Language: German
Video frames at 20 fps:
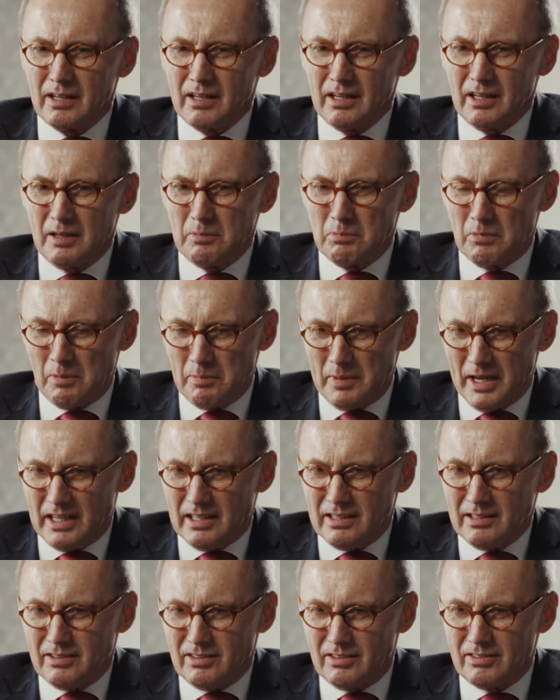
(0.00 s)
im
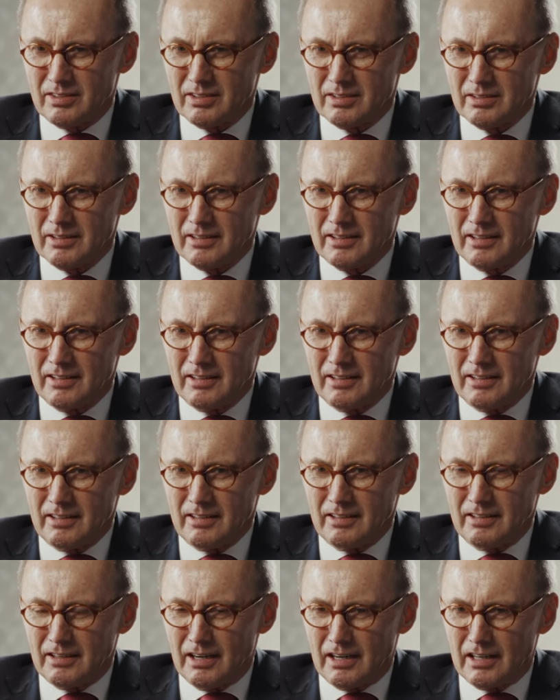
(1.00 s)
Moment
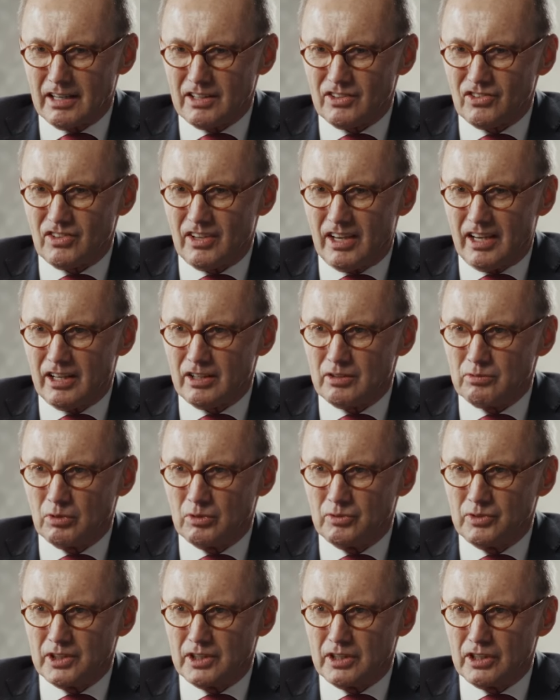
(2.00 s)
in einer Zeit,
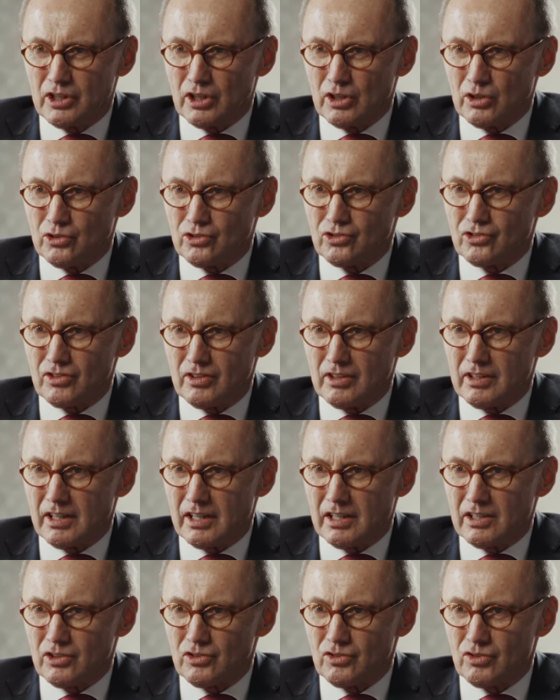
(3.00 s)
wo wir die größten
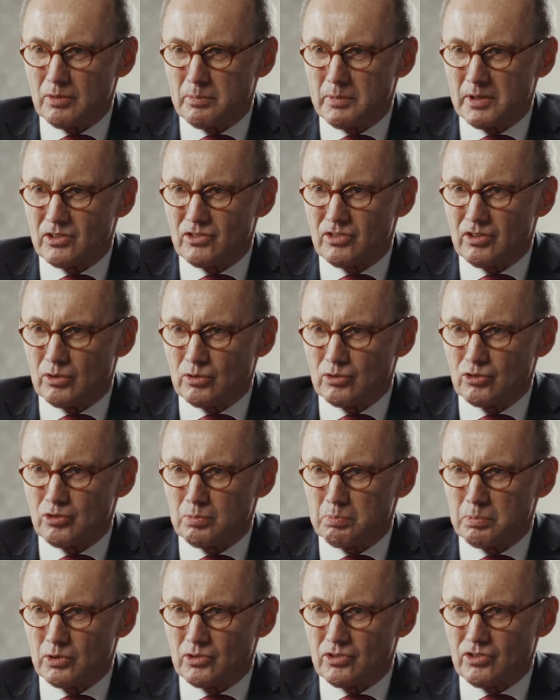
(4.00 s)

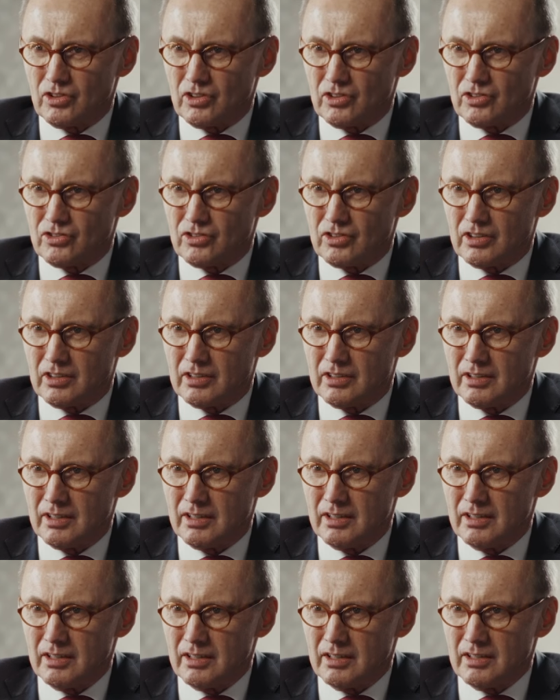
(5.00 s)
Transformationsprozesse
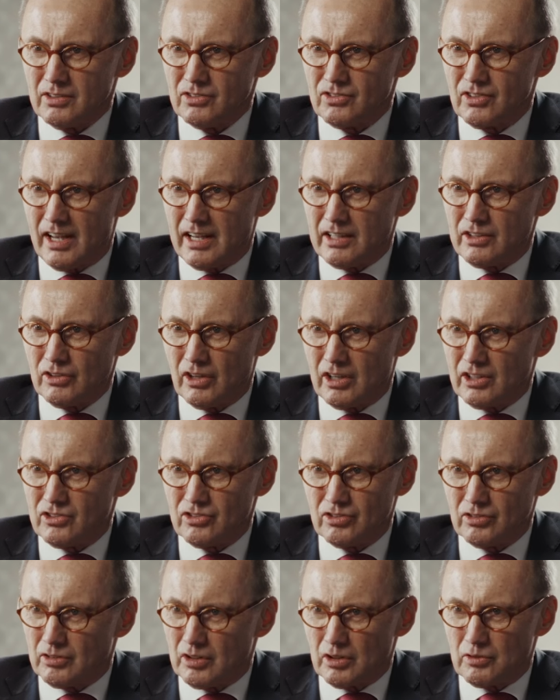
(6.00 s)
seit
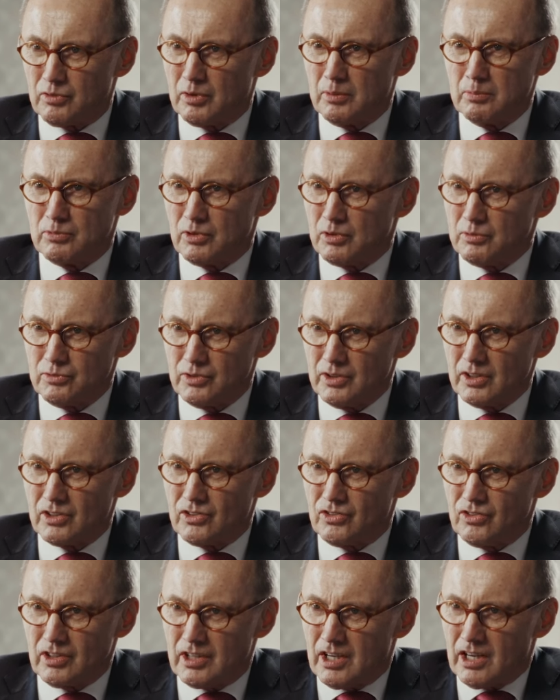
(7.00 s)

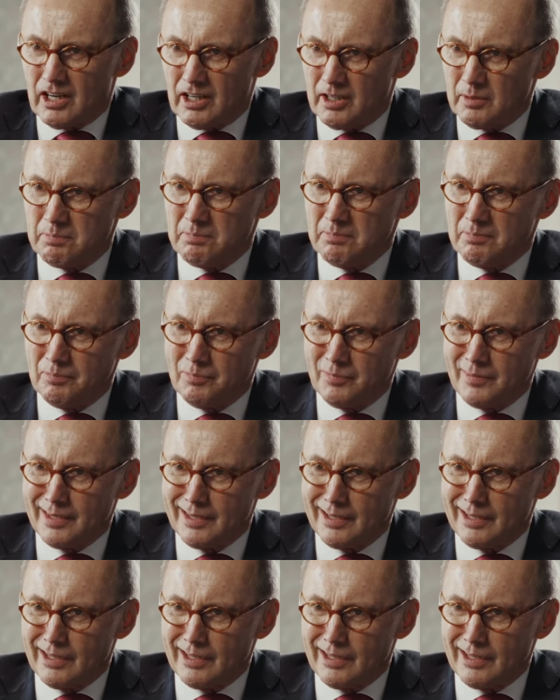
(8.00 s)
1945 erleben.